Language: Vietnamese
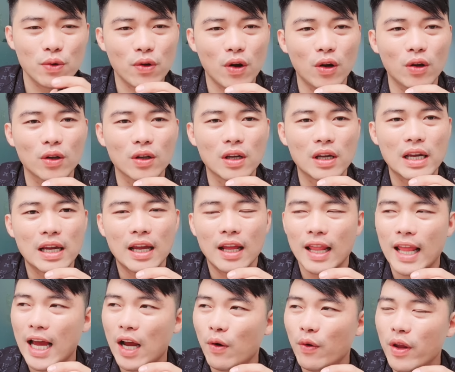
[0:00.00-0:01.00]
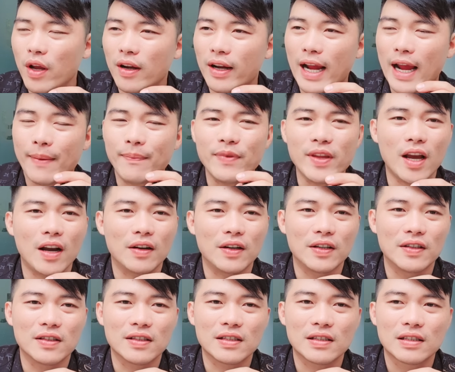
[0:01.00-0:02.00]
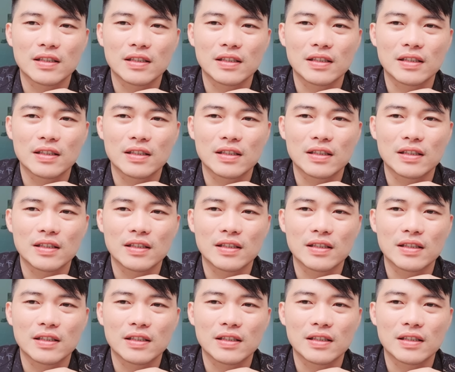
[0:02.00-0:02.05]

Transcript: thôi là hậu nhân cảm nhận được